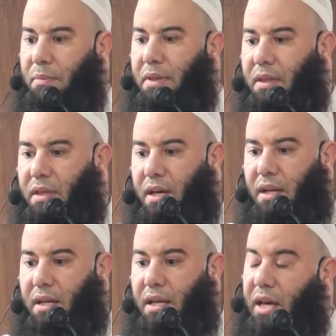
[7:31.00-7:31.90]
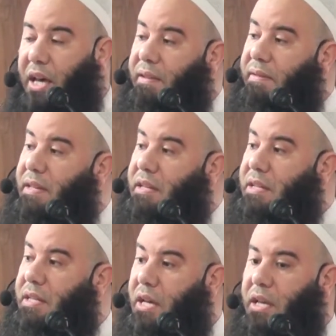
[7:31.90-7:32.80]
ومن ذلك أن
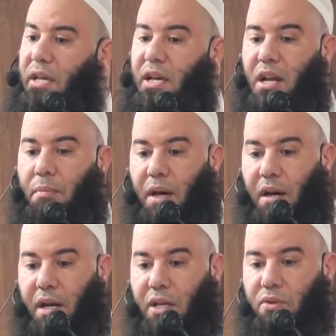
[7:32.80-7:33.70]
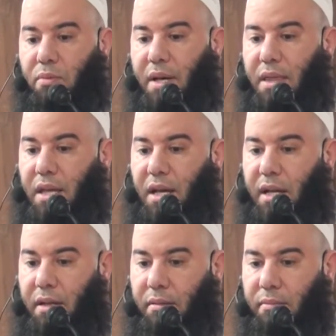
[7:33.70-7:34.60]
تشتهي المرأة
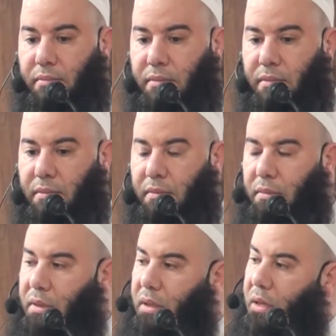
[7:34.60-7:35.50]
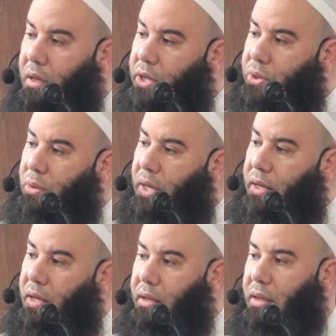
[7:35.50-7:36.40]
مثلا رجلا
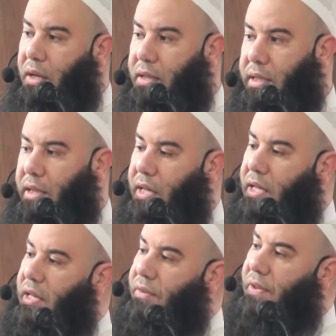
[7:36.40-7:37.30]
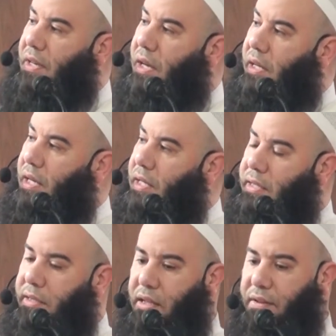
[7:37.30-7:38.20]
نظرت إليه في قناة
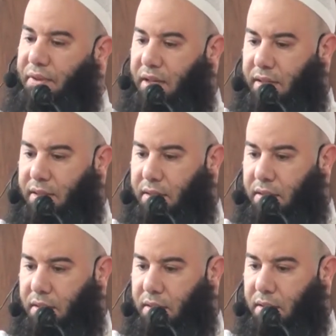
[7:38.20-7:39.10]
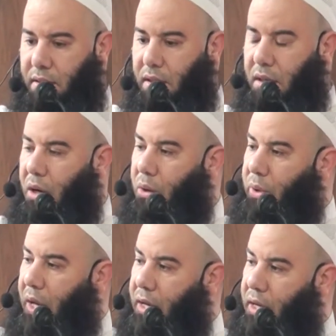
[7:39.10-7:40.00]
تلفاز
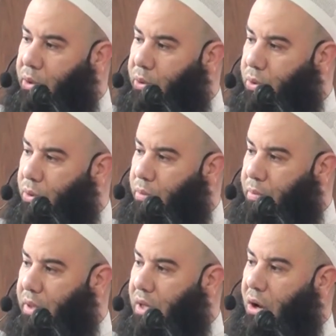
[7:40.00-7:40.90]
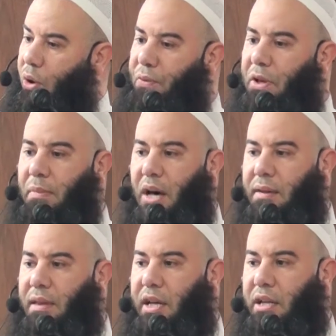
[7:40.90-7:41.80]
أو على اليوتيوب أو في
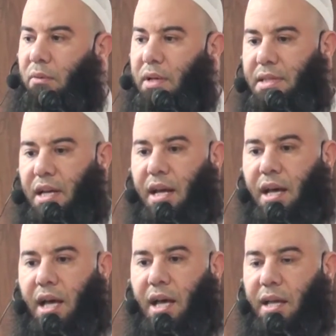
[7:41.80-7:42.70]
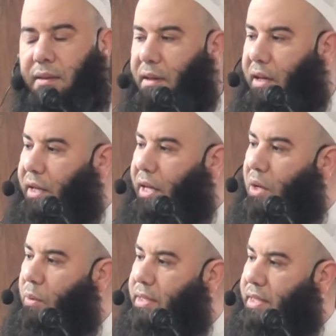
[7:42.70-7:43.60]
مقطع وصلها عن طريق
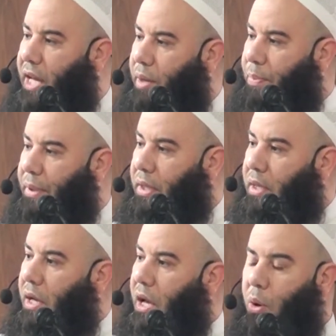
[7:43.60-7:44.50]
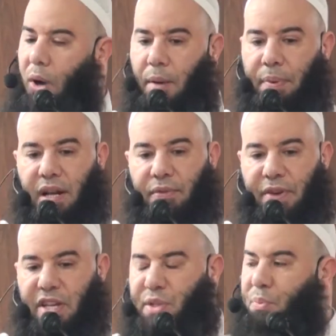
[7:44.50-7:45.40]
الواتساب أو عبر
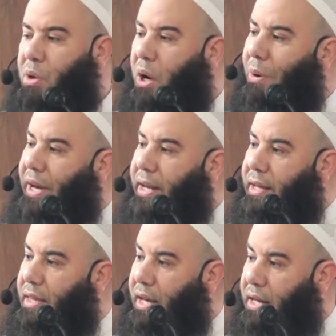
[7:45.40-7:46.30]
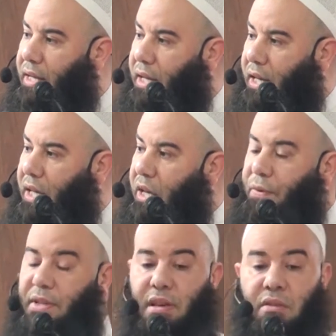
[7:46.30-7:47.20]
الفيسبوك أو غير ذلك
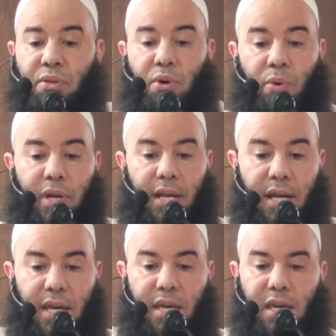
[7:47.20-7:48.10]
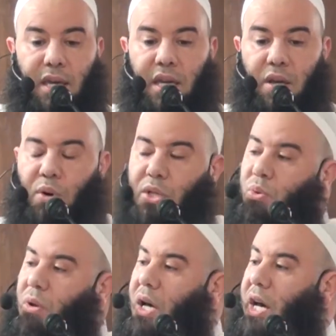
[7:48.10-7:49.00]
فتنظر إليه
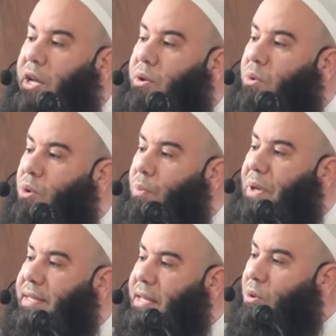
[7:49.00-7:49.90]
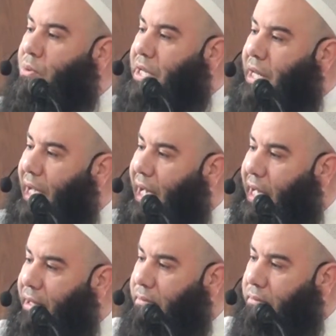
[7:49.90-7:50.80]
وتقارنه
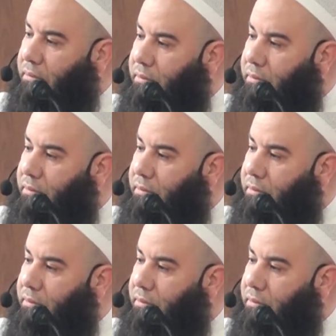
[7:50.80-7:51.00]
بزوجها